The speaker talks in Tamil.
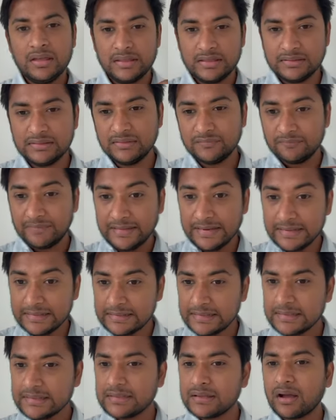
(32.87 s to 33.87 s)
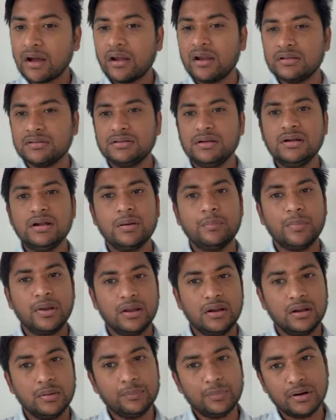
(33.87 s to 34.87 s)
இந்த வெயிட்டிங் காலத்தில் நம்ம
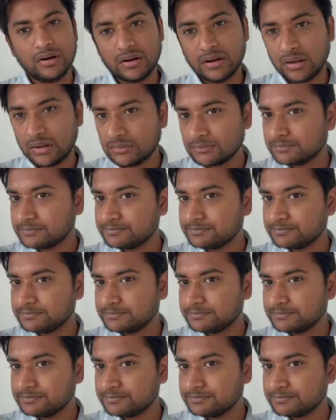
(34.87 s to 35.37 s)
என்ன பண்ணலாம்